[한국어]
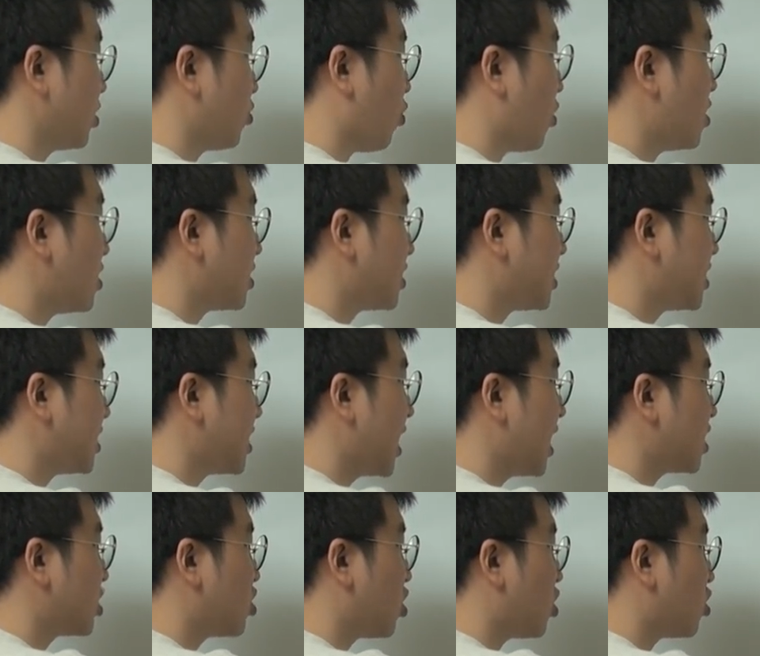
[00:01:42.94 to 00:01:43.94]

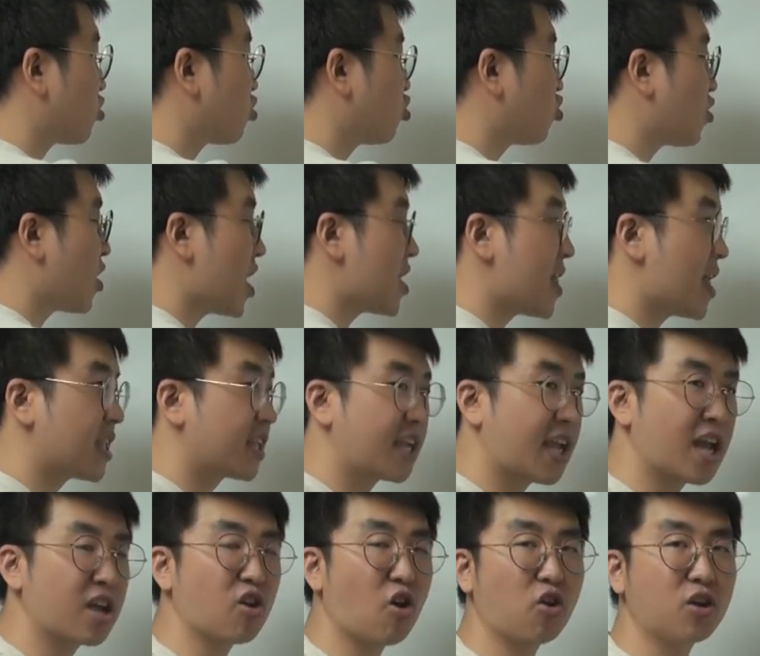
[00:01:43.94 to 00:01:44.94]
월지에서 투간한
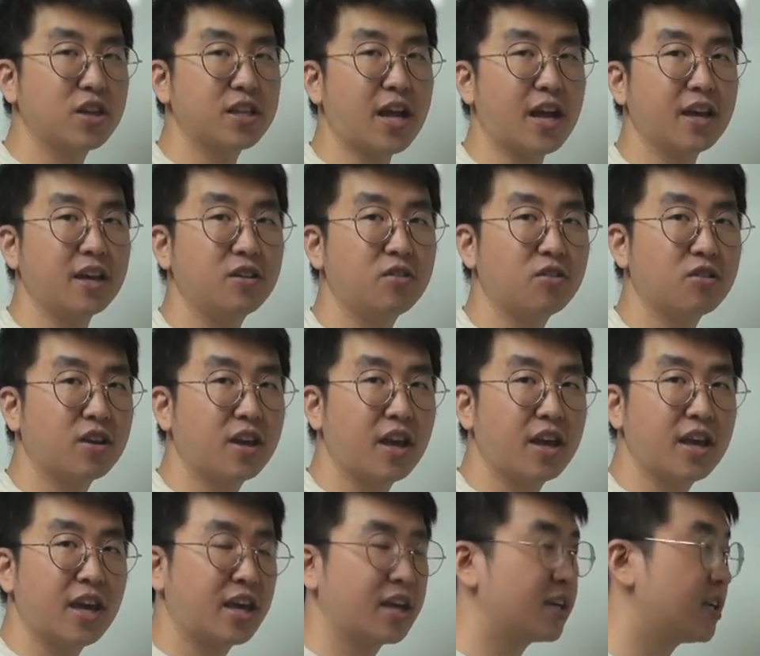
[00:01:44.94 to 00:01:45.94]
게 격이다
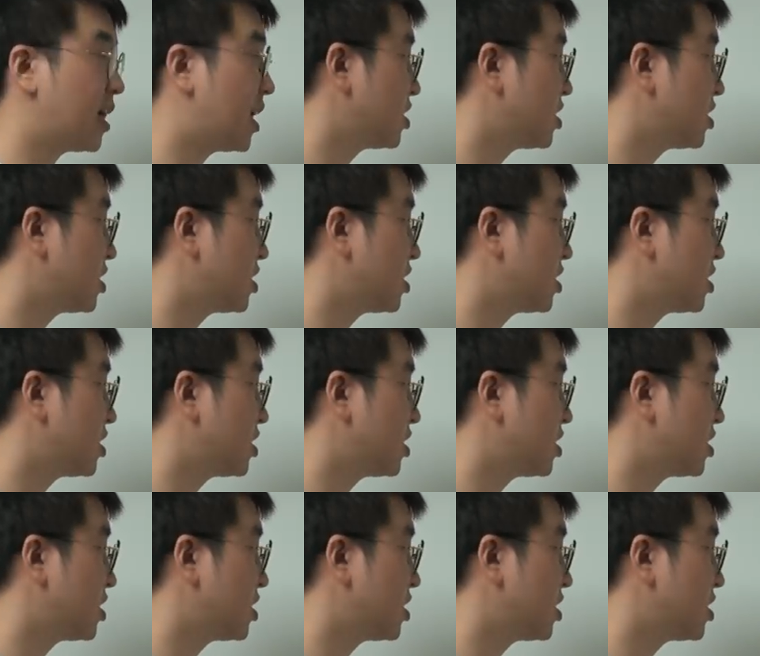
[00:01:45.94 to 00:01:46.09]
이렇게 얘기를